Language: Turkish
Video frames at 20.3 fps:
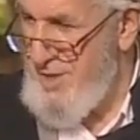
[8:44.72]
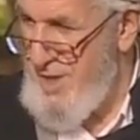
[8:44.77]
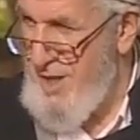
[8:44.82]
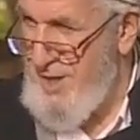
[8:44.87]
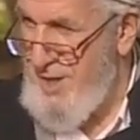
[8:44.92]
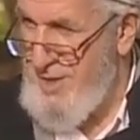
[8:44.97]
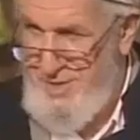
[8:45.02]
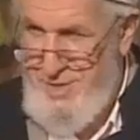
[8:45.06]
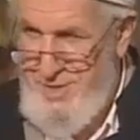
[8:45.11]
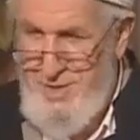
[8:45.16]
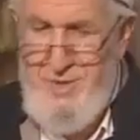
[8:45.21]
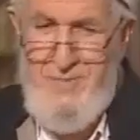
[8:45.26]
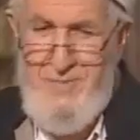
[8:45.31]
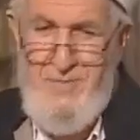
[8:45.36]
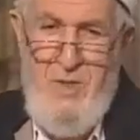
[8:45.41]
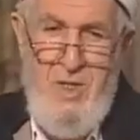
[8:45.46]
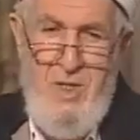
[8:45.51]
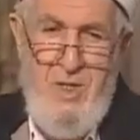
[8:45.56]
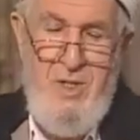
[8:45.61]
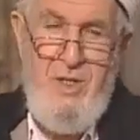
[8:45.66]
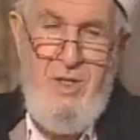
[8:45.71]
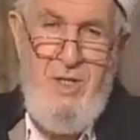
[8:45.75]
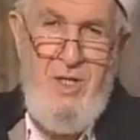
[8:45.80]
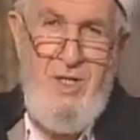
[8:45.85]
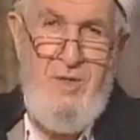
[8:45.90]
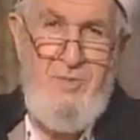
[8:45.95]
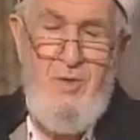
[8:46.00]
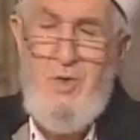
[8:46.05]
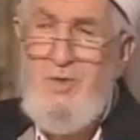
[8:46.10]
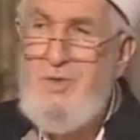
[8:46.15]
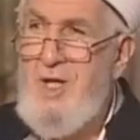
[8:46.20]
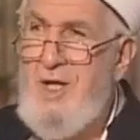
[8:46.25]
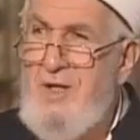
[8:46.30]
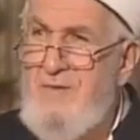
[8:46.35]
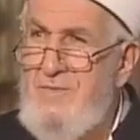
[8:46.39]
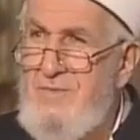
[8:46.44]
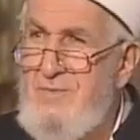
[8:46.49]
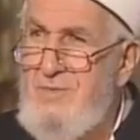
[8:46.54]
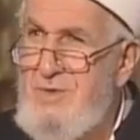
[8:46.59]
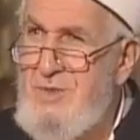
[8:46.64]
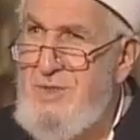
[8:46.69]
hakkıdır. E, bunları
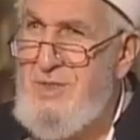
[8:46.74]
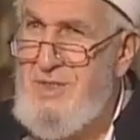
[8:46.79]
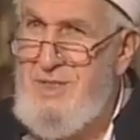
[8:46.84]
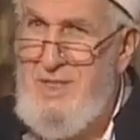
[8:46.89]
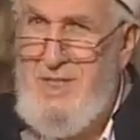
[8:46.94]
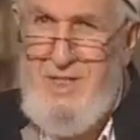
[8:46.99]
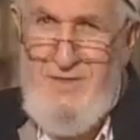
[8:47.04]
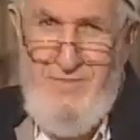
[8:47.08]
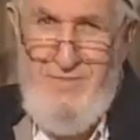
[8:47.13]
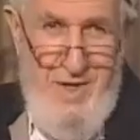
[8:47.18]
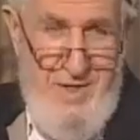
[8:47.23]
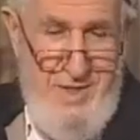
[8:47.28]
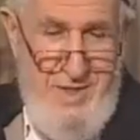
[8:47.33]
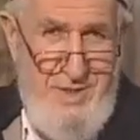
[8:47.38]
siliverir.